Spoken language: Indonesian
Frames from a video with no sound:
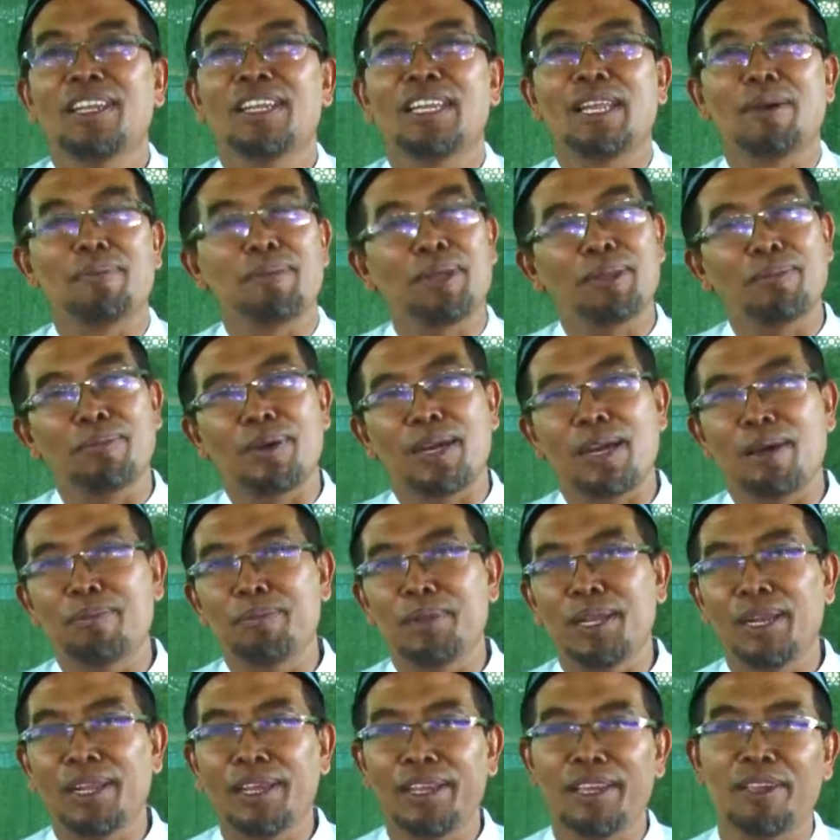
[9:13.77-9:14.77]
dapat
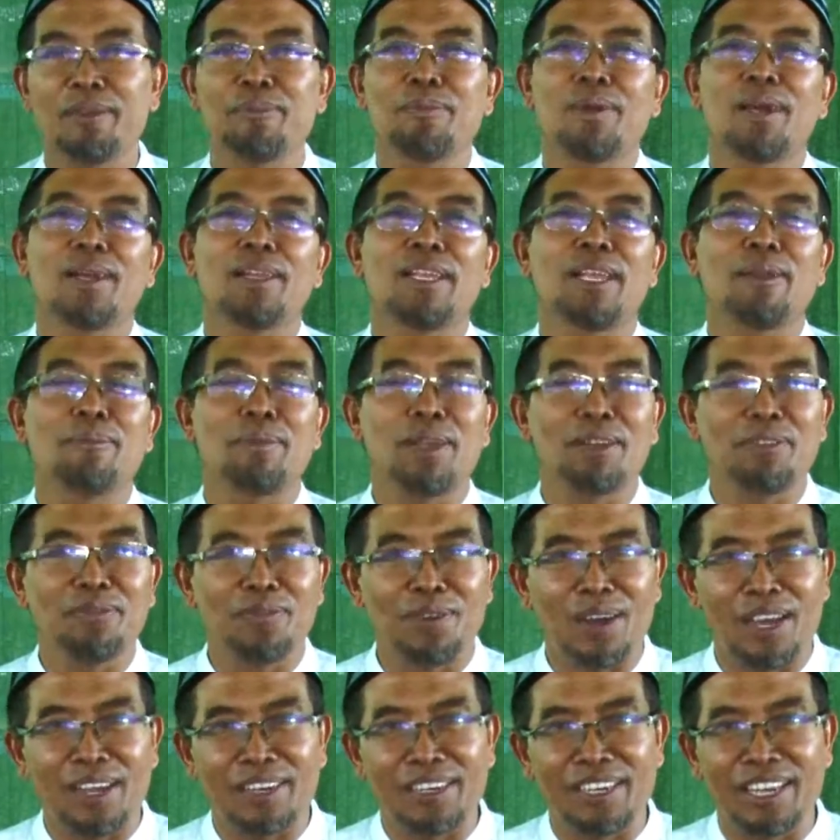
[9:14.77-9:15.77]
mengambil hikmah dan
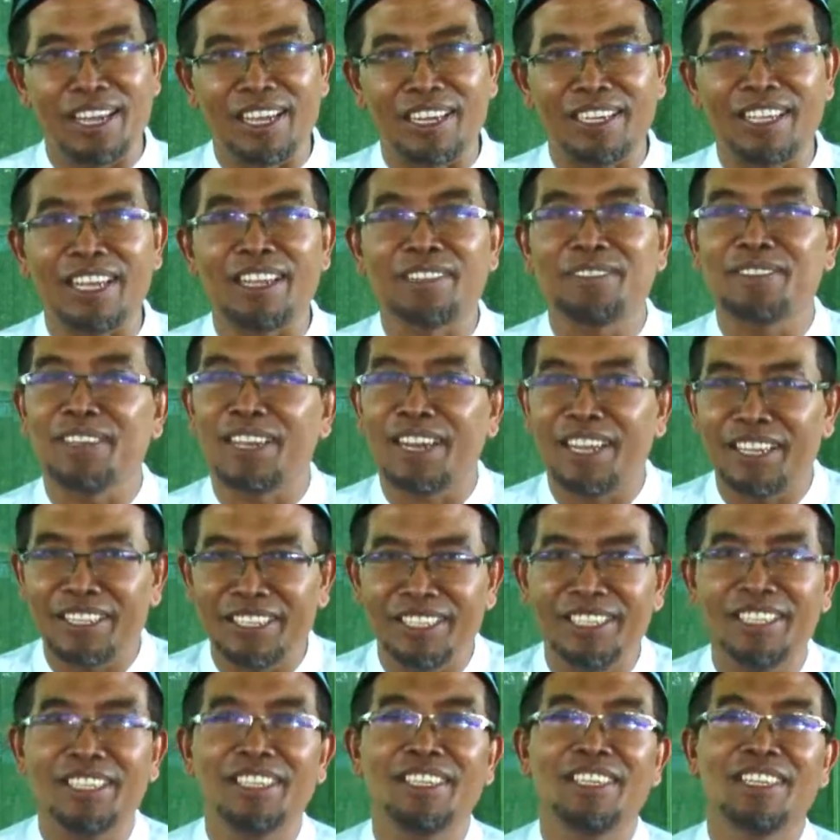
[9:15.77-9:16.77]
manfaat dari acara
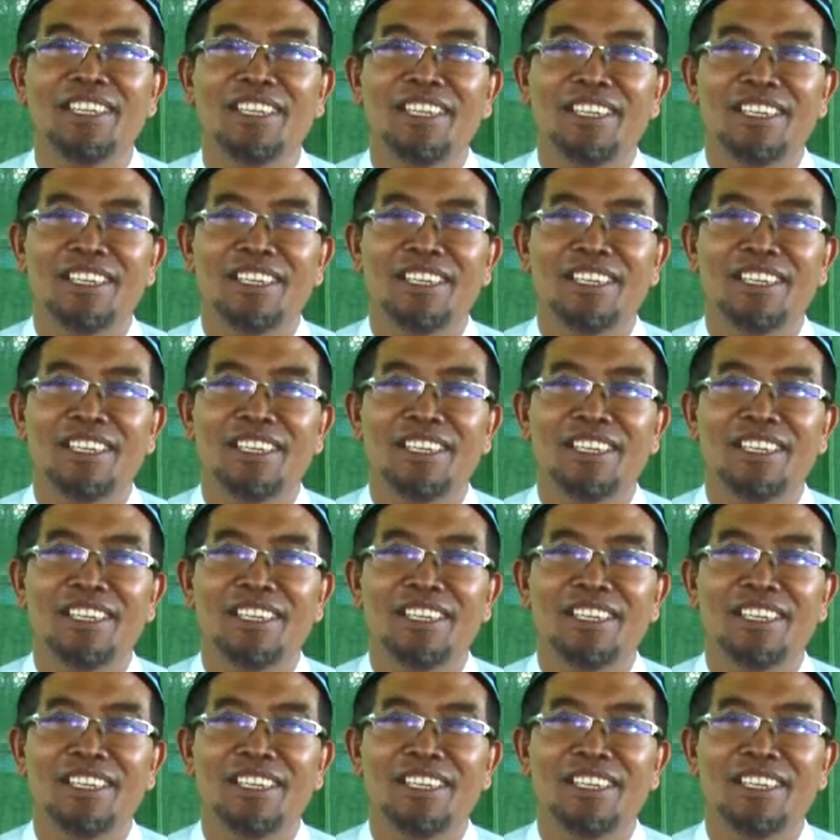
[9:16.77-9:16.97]
ini